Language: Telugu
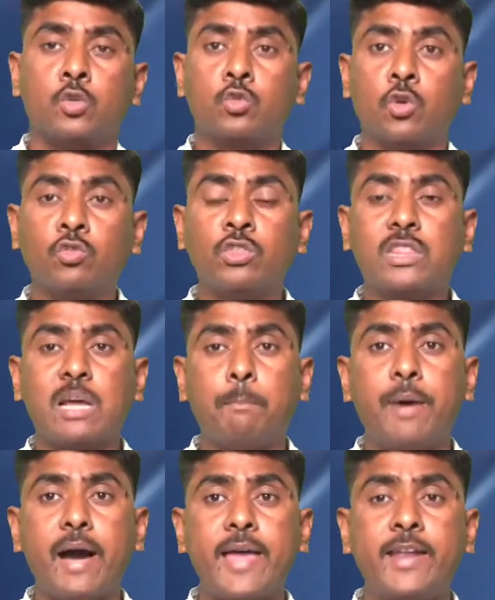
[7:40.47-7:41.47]
సొంత
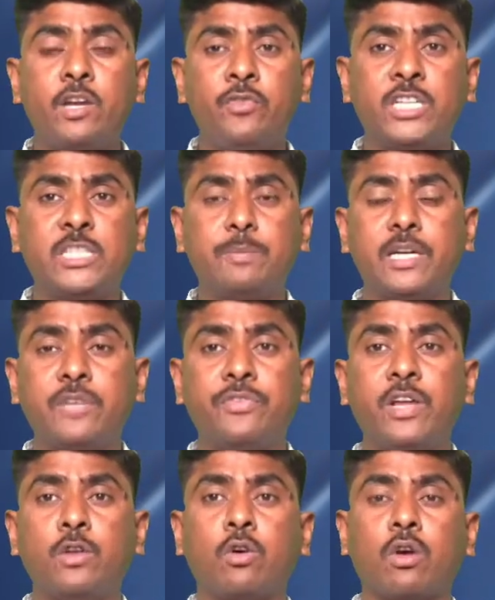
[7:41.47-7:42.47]
భార్యను విడిచిపెట్టి
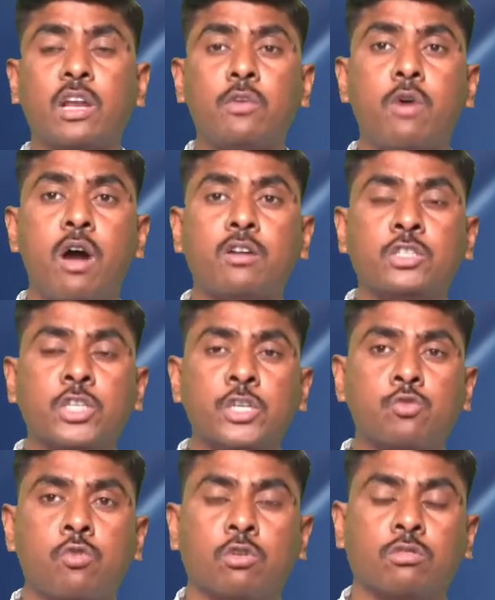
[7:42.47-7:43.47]
వేరొకరిని వివాహం
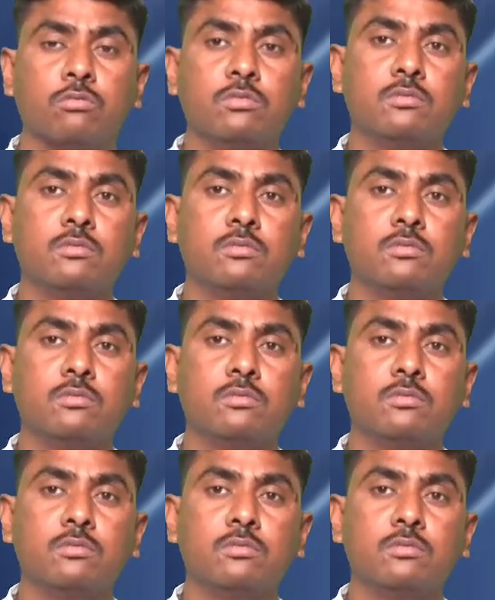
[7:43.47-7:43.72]
చేసుకోవడం